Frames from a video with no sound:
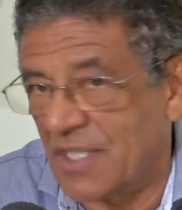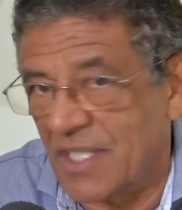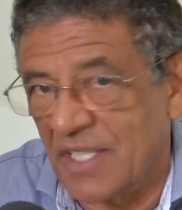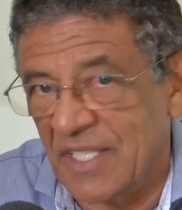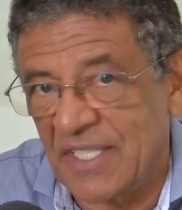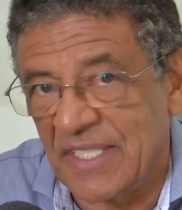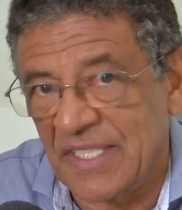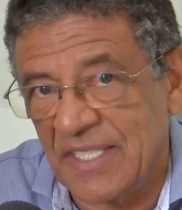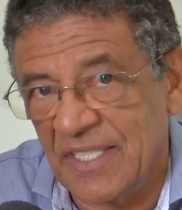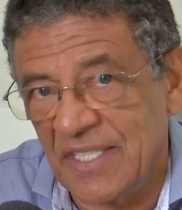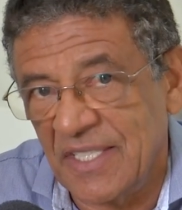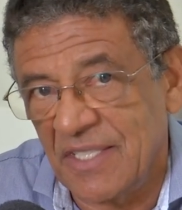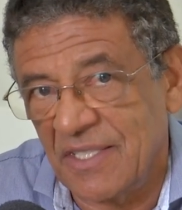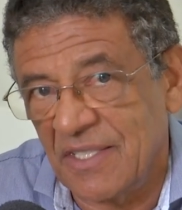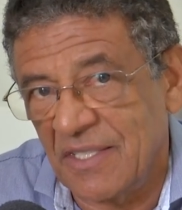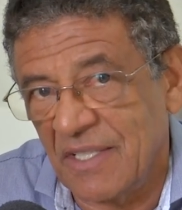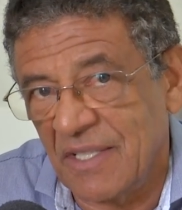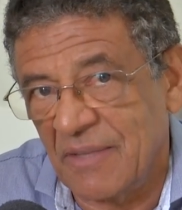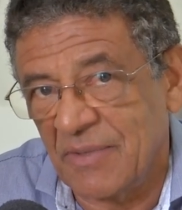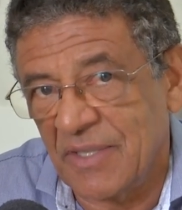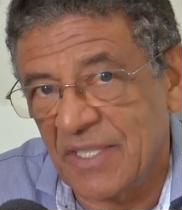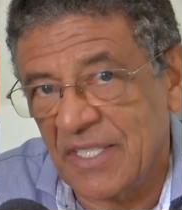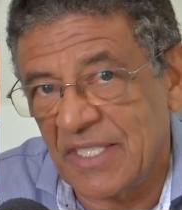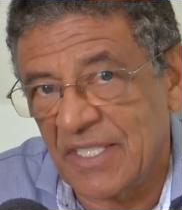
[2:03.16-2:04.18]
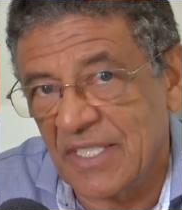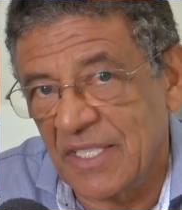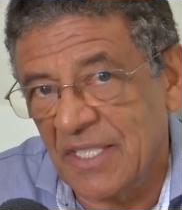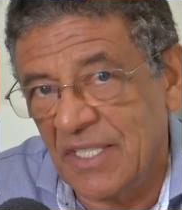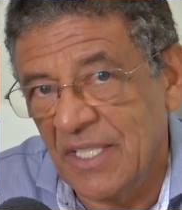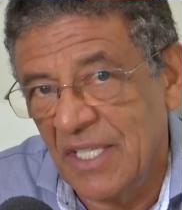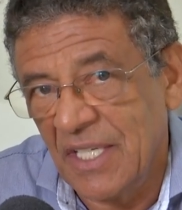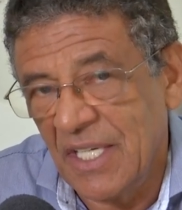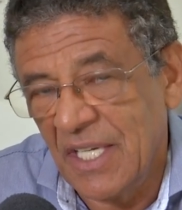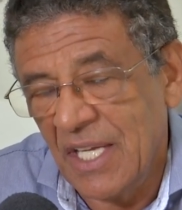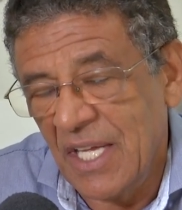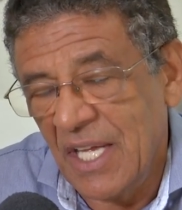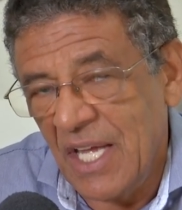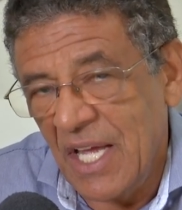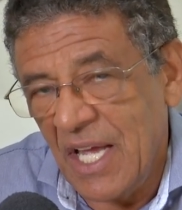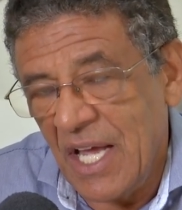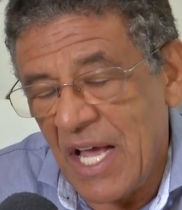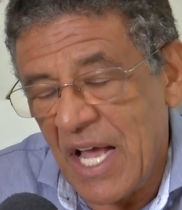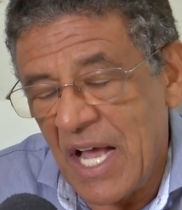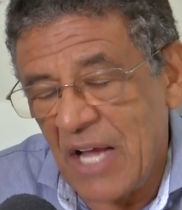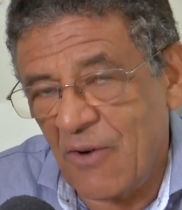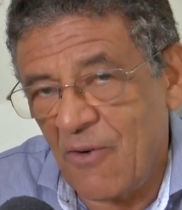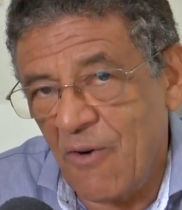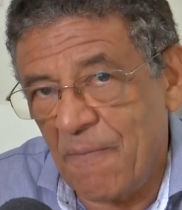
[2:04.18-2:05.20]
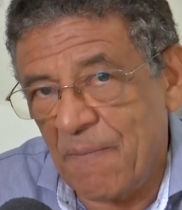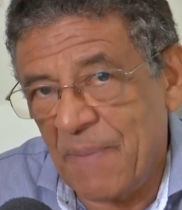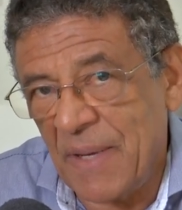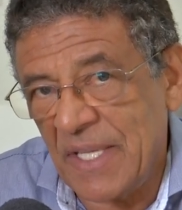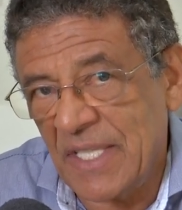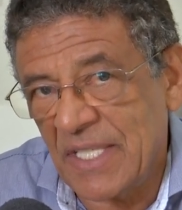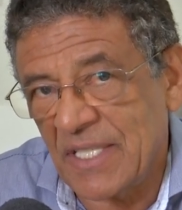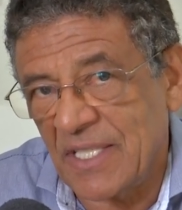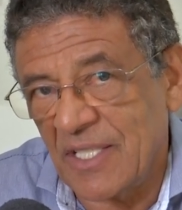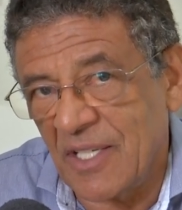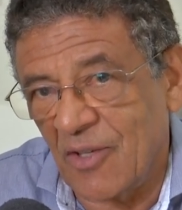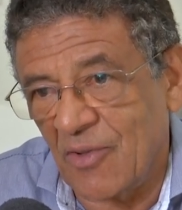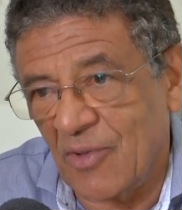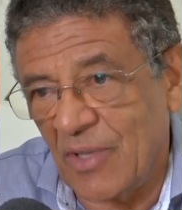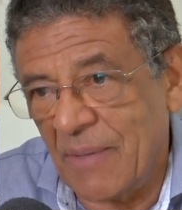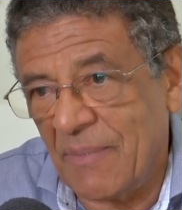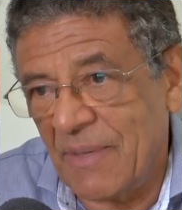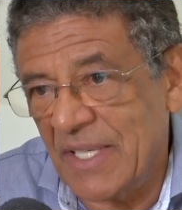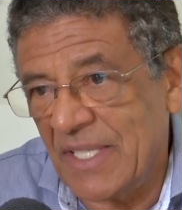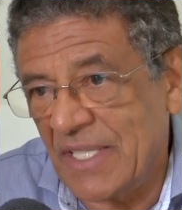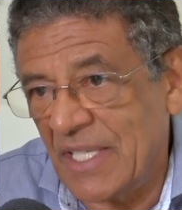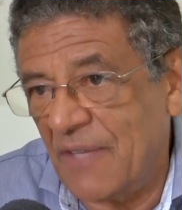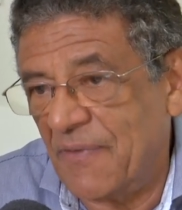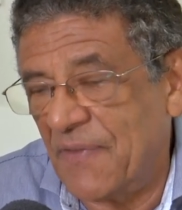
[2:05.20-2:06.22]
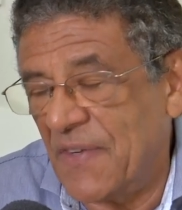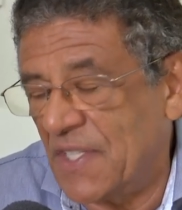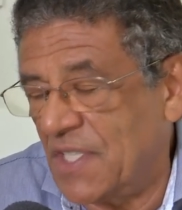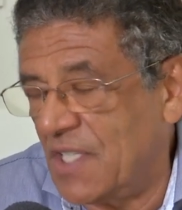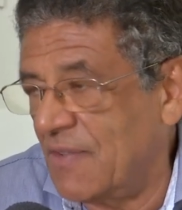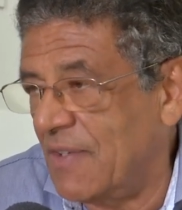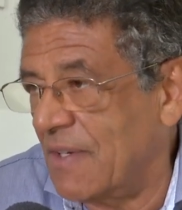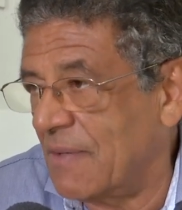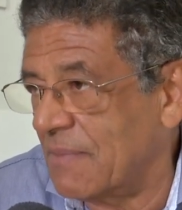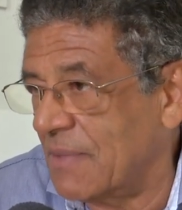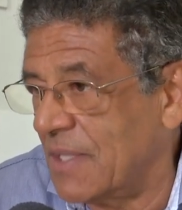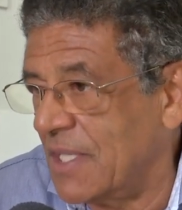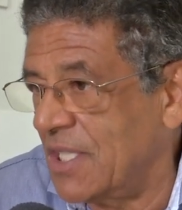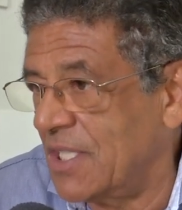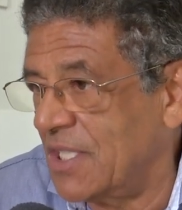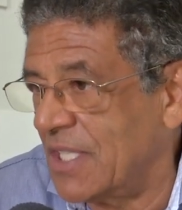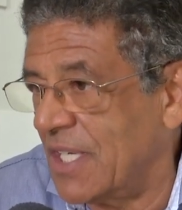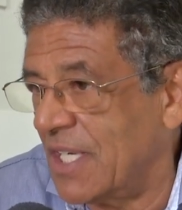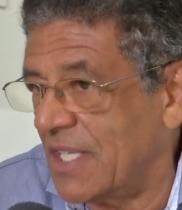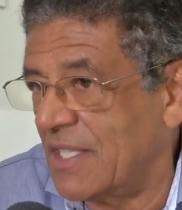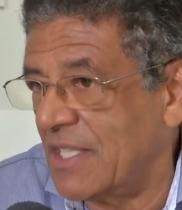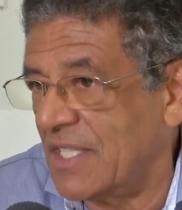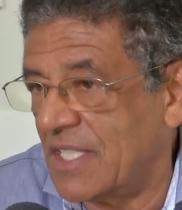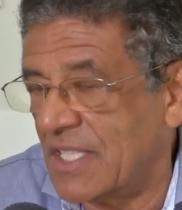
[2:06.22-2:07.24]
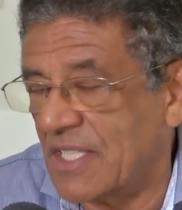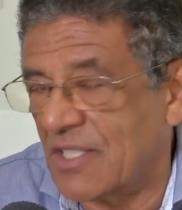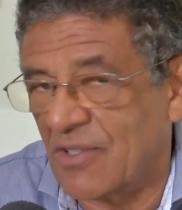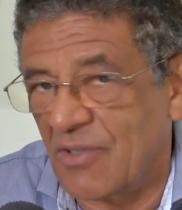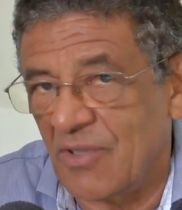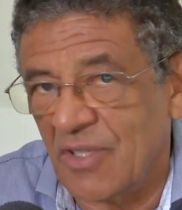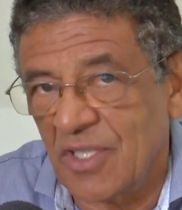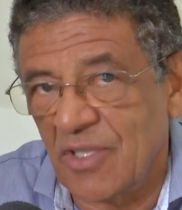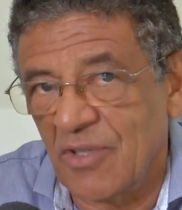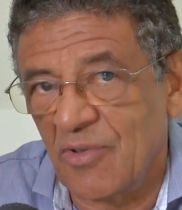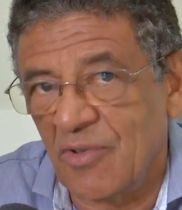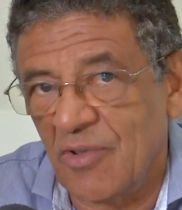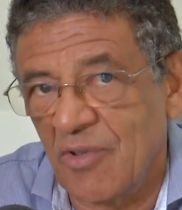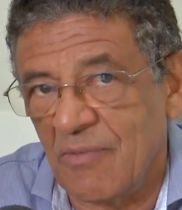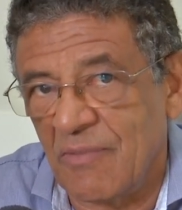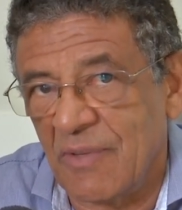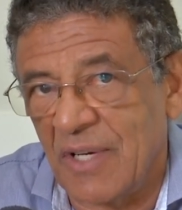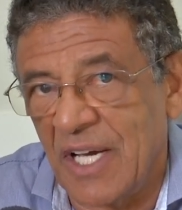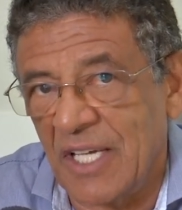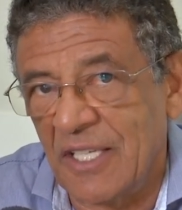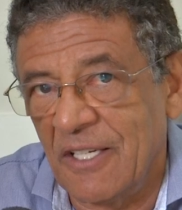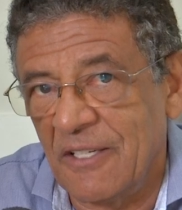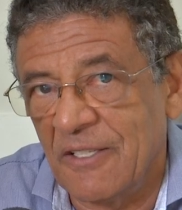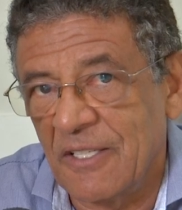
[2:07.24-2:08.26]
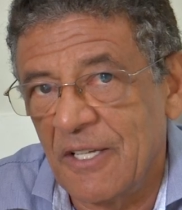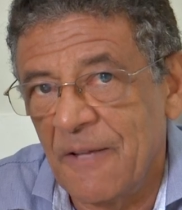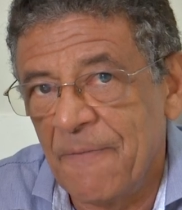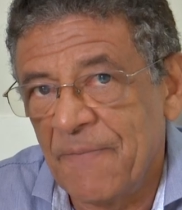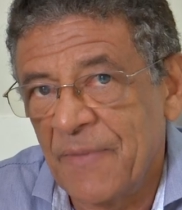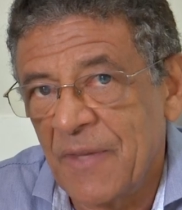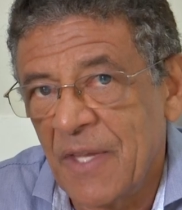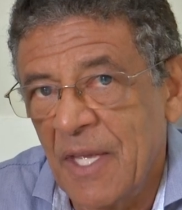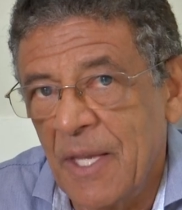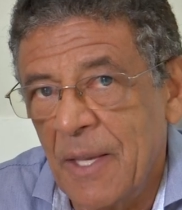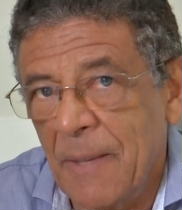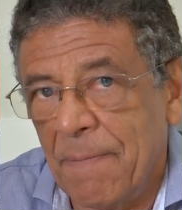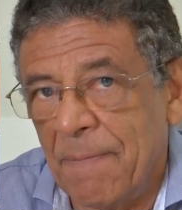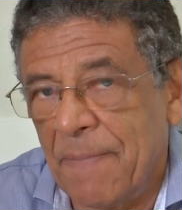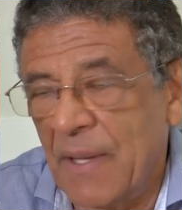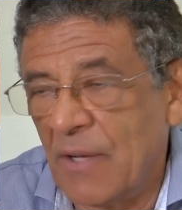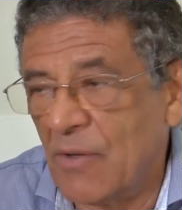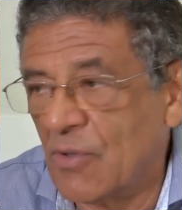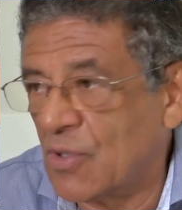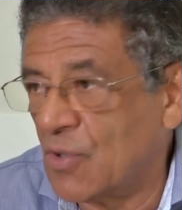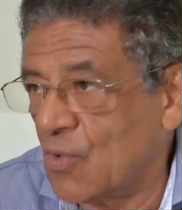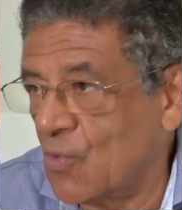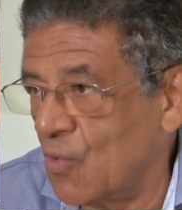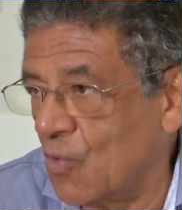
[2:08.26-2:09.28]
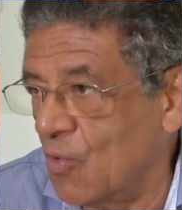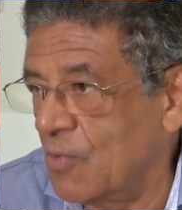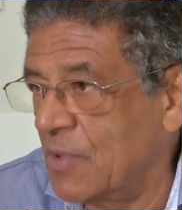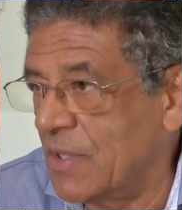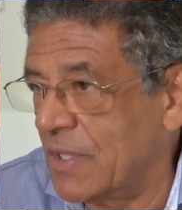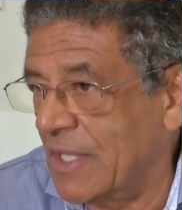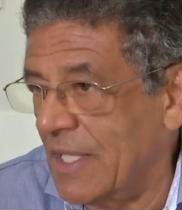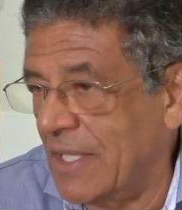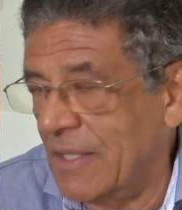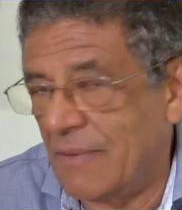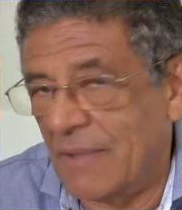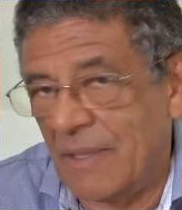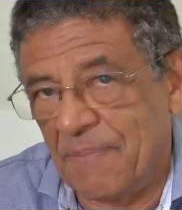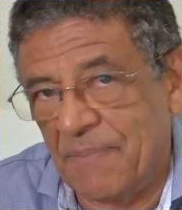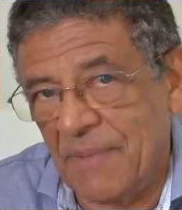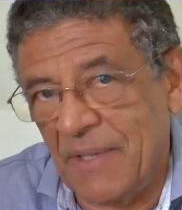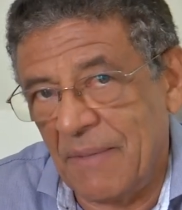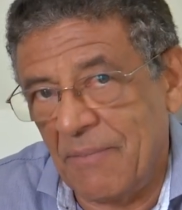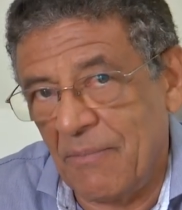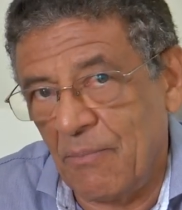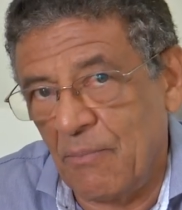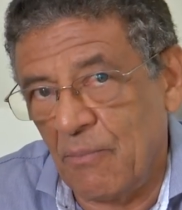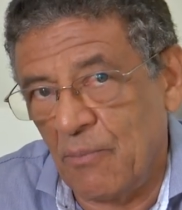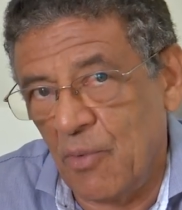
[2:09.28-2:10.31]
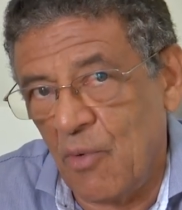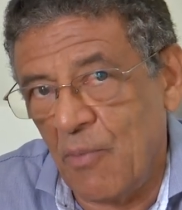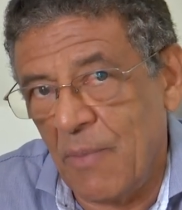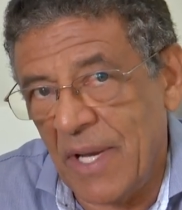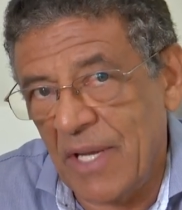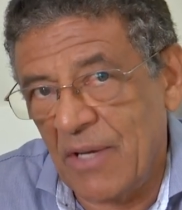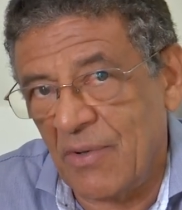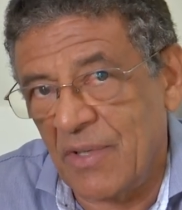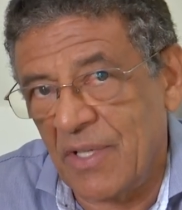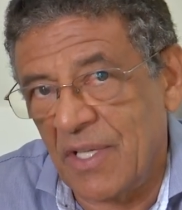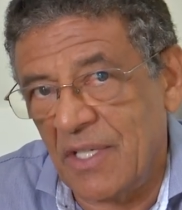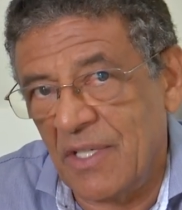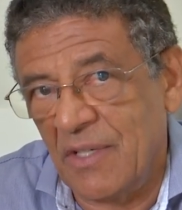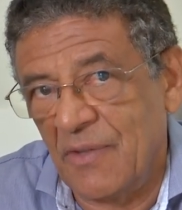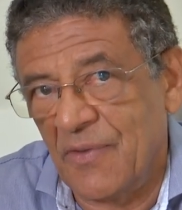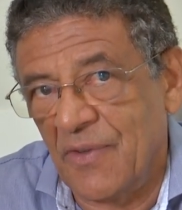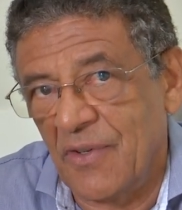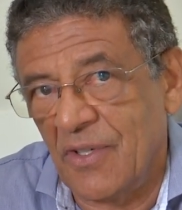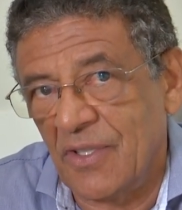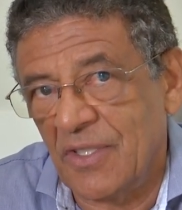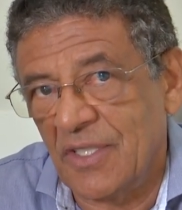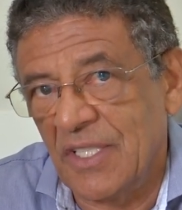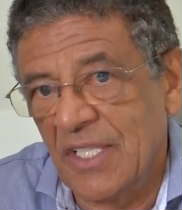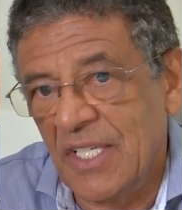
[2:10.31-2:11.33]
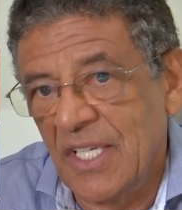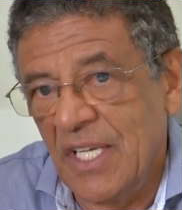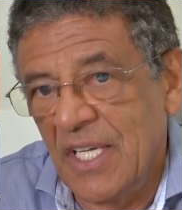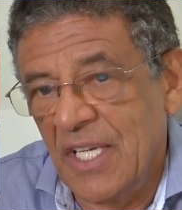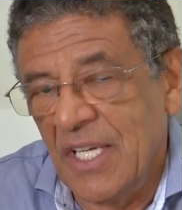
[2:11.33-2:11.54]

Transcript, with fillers: gerencia, digamos assim, a competição. Né? Mas efetivamente as decisões são tomadas pelos clubes, né, na, pela, por maioria de votos.